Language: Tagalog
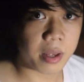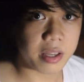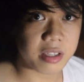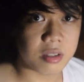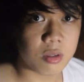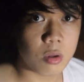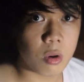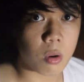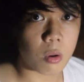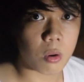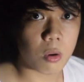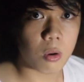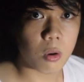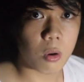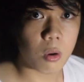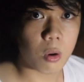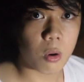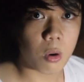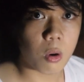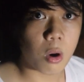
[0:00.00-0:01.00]
plate nyo
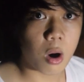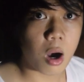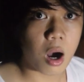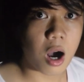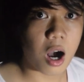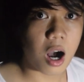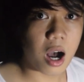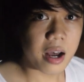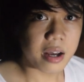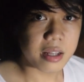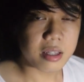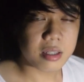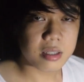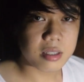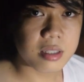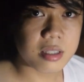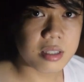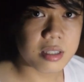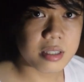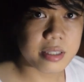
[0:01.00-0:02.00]
at
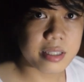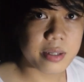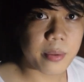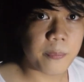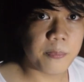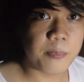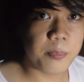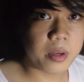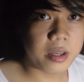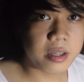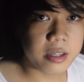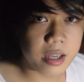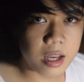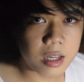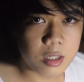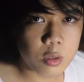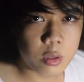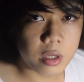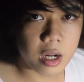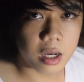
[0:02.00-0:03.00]

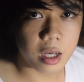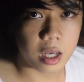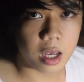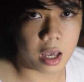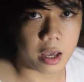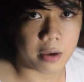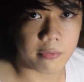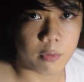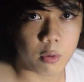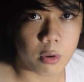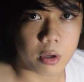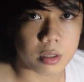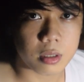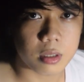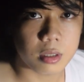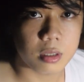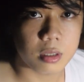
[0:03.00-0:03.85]
bigyan nyo ng effort.